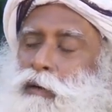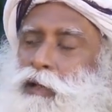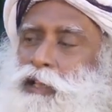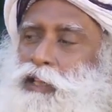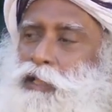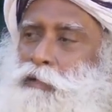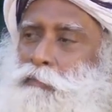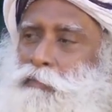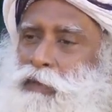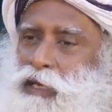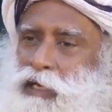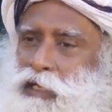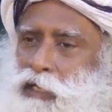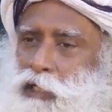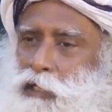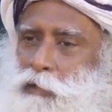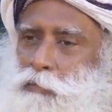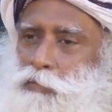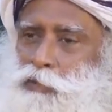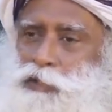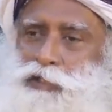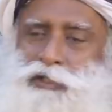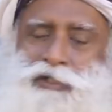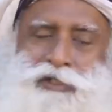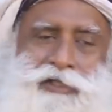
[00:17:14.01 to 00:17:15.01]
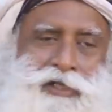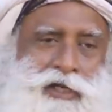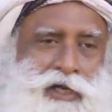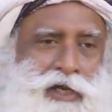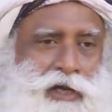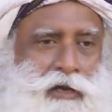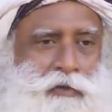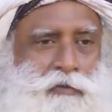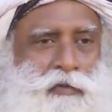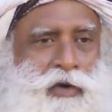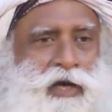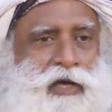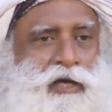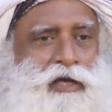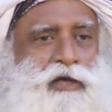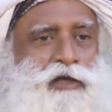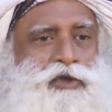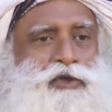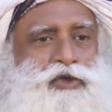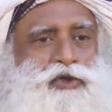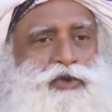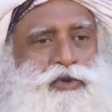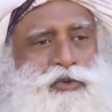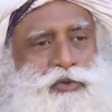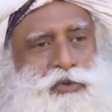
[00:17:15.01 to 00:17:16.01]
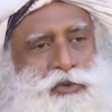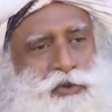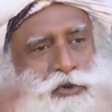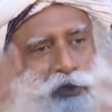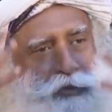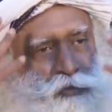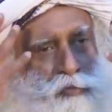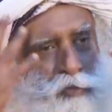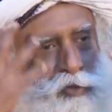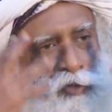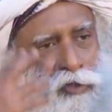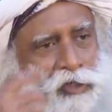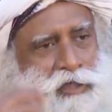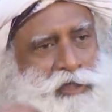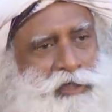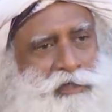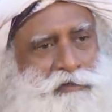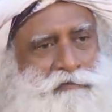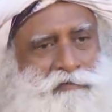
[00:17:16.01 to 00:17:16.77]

tous les personnels médicaux portent des combinaisons,